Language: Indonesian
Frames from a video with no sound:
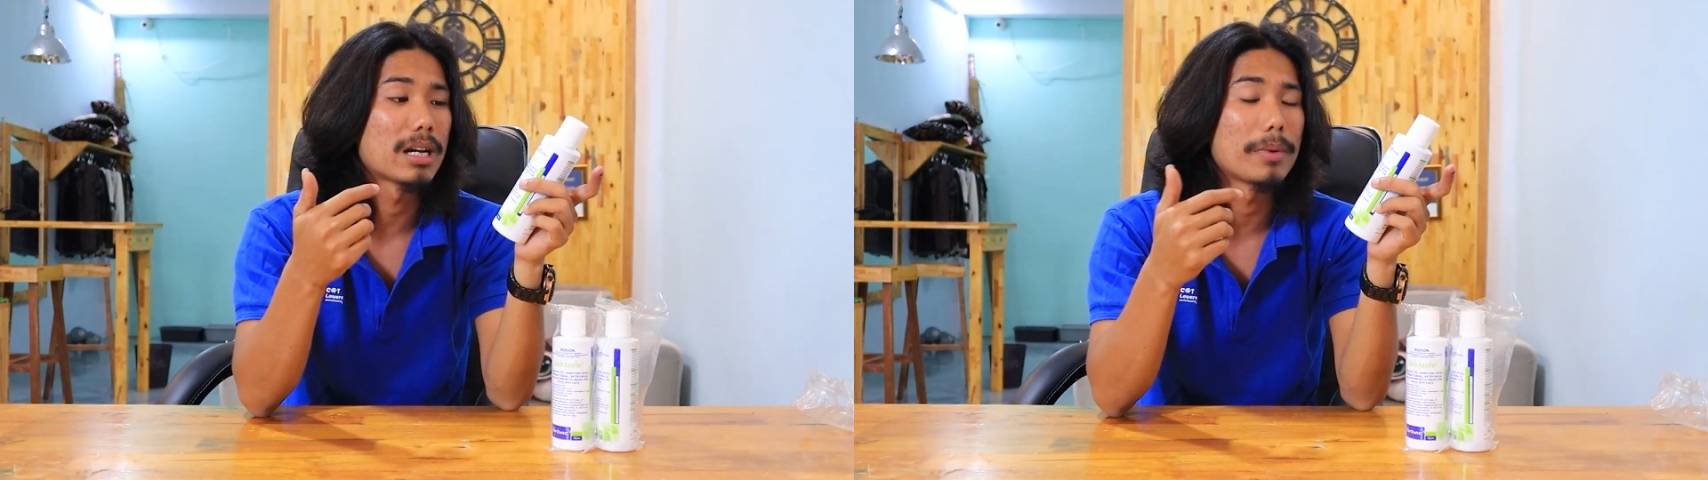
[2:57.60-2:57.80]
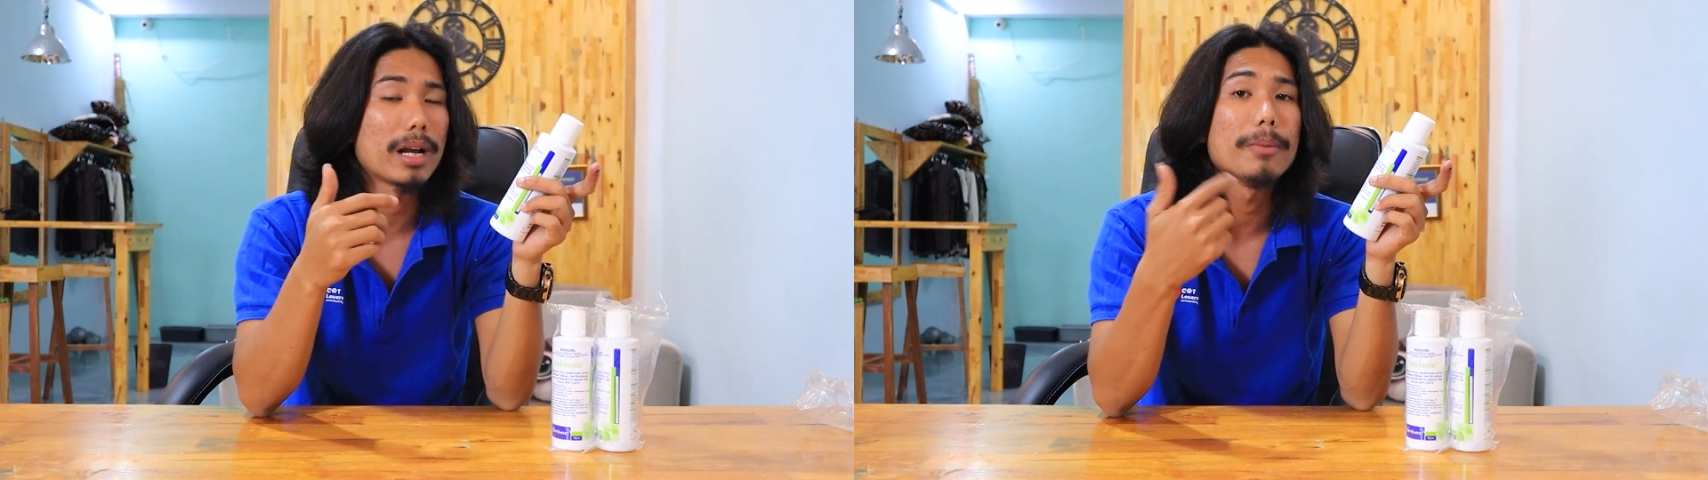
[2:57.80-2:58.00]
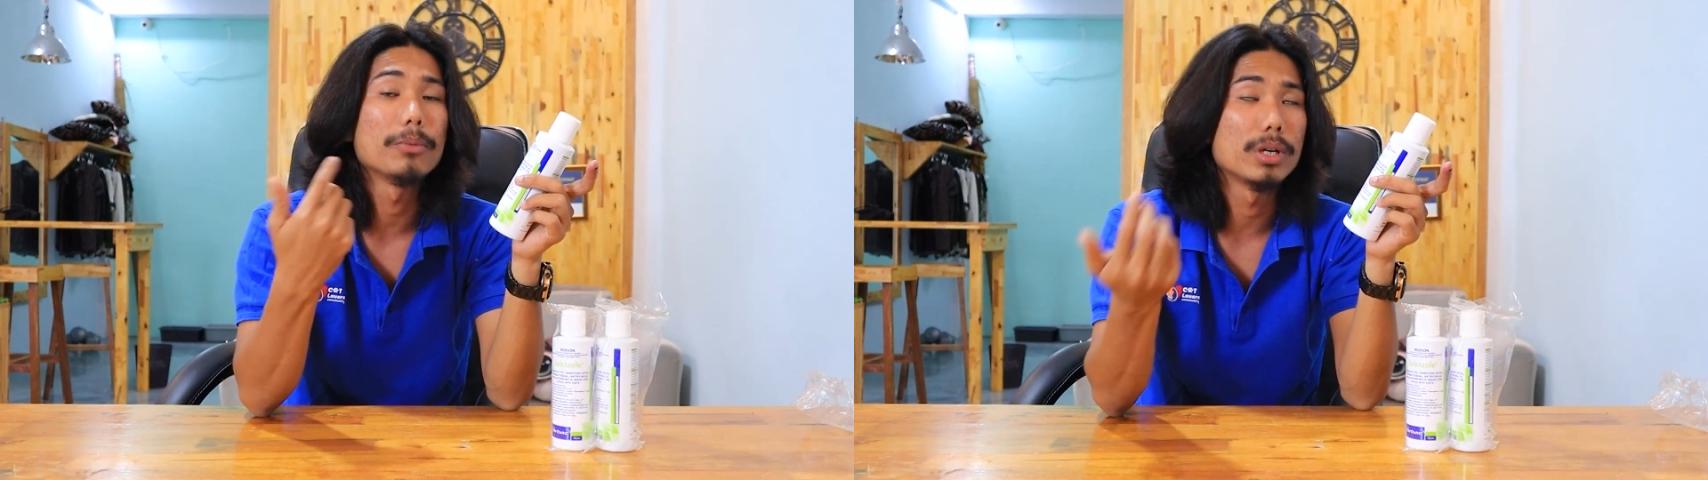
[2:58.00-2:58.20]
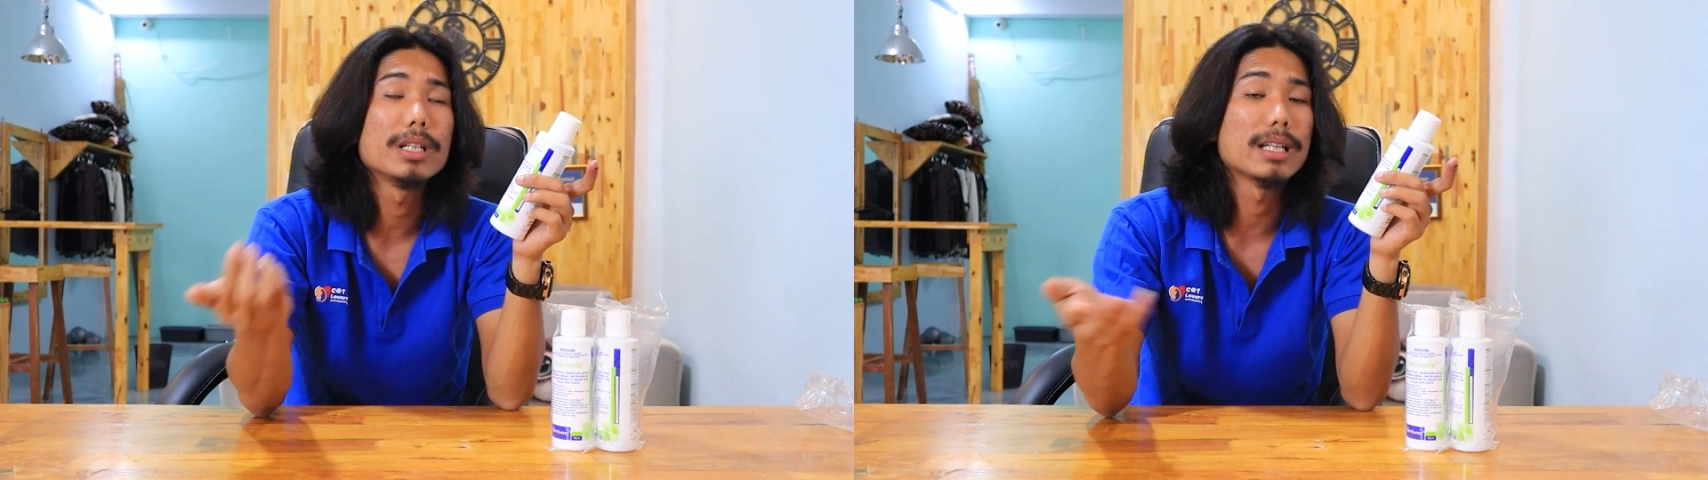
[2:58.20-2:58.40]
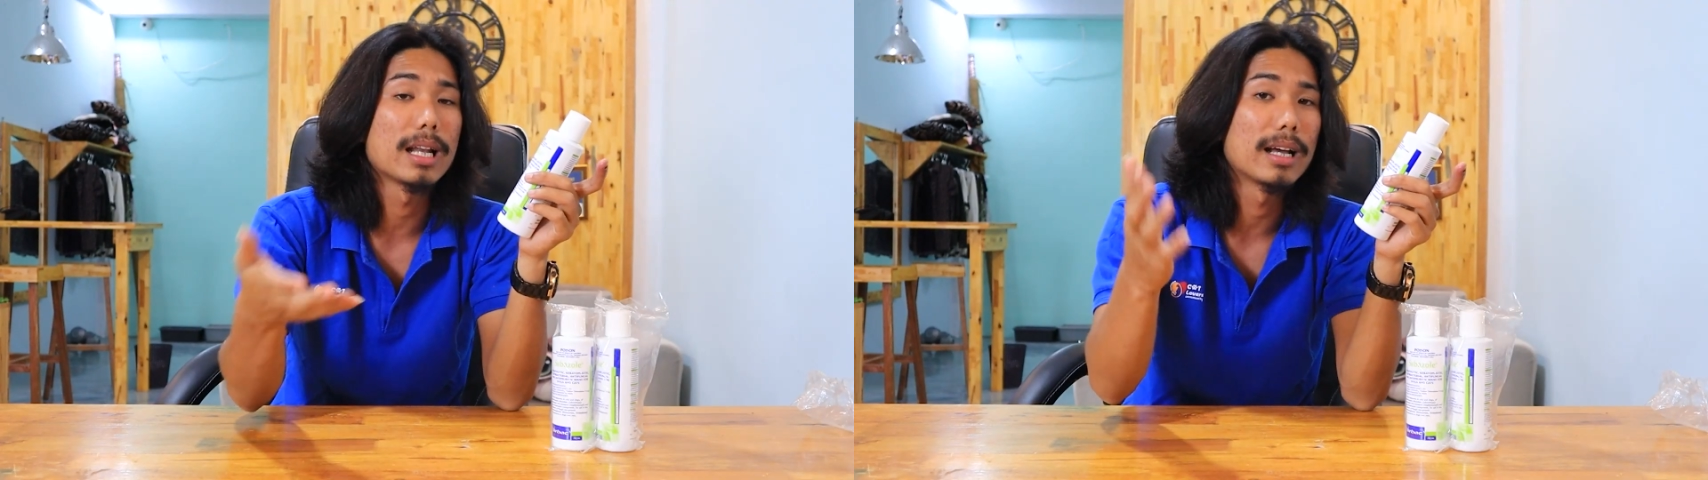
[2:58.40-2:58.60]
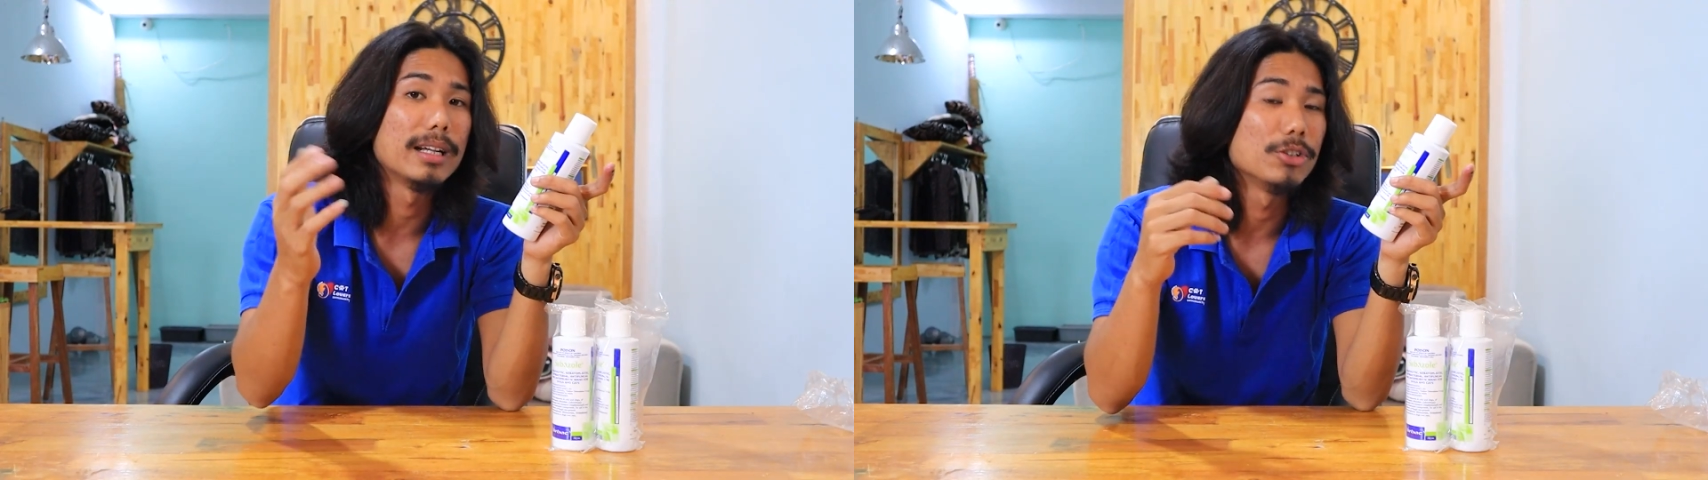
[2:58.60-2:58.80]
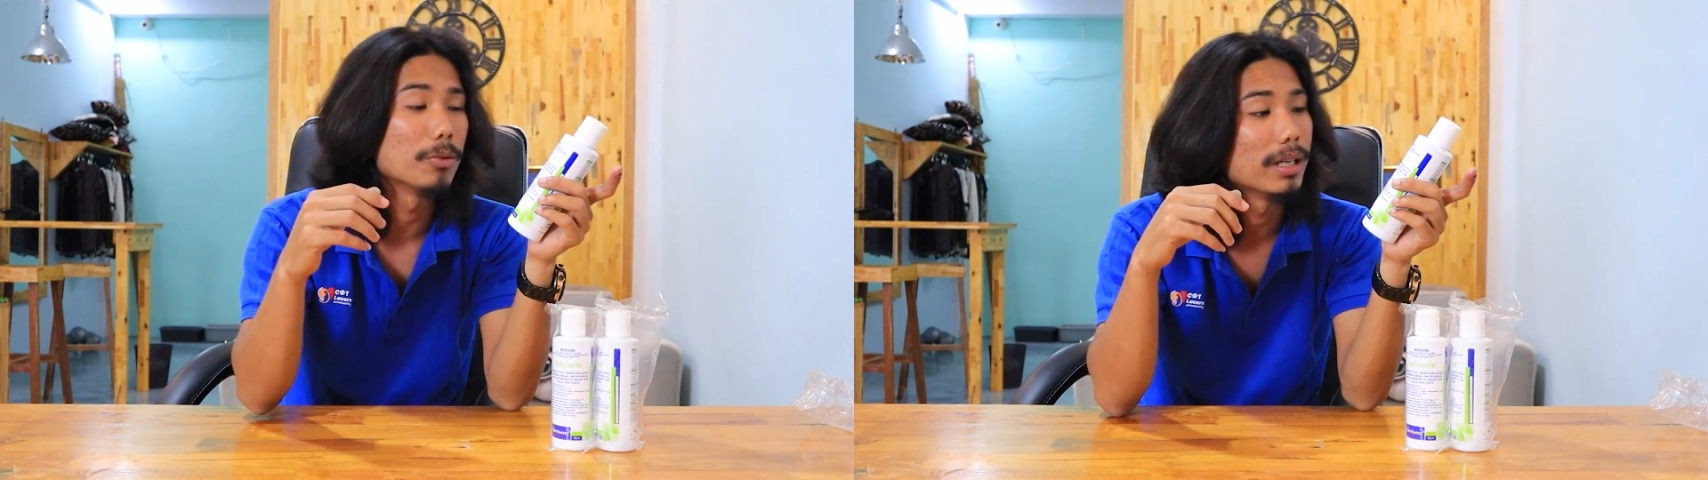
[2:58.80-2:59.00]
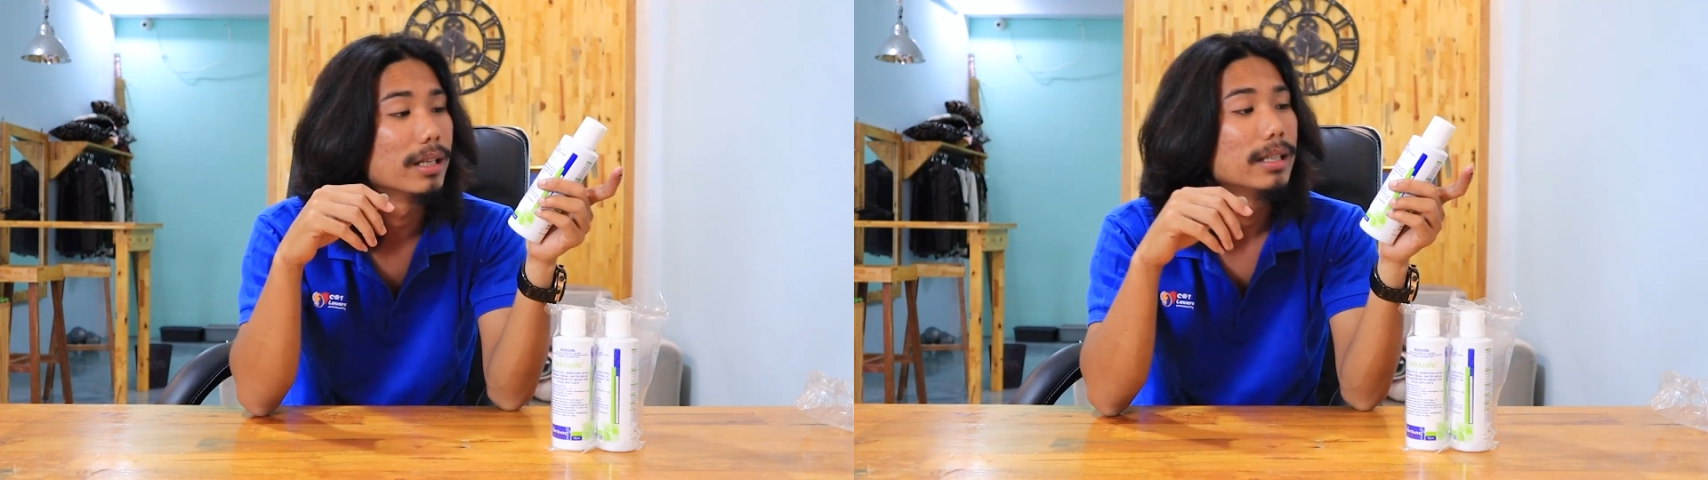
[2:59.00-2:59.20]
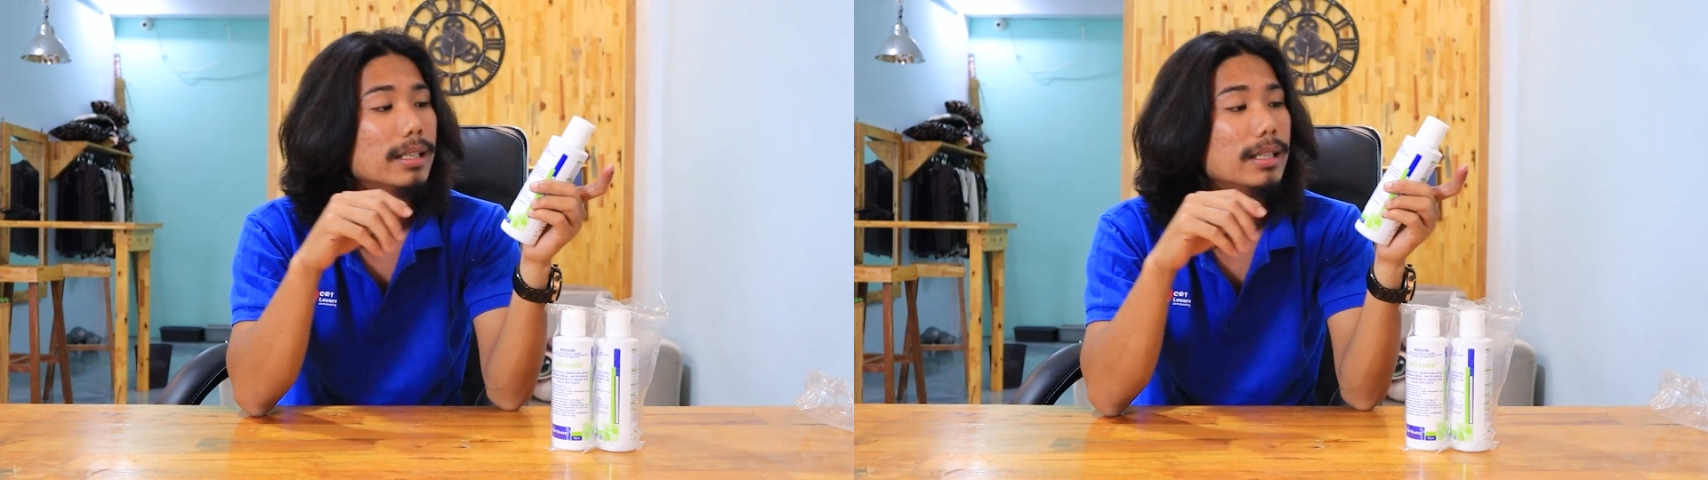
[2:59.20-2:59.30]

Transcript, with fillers: cara pakai, mungkin silahkan dicoba.